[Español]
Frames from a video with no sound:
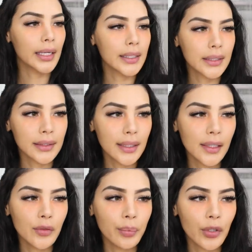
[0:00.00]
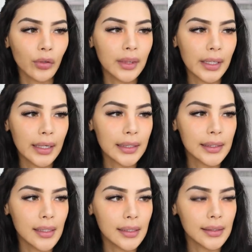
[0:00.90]
Este está en el número
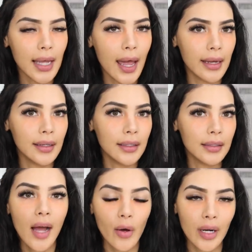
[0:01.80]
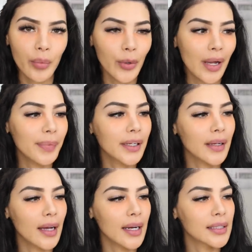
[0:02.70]
3, Tan. Ahora me voy a
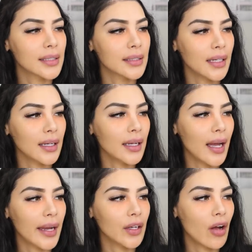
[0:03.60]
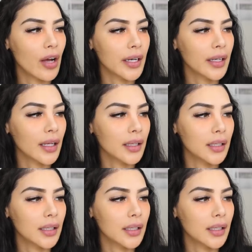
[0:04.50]
aplicar este Iconic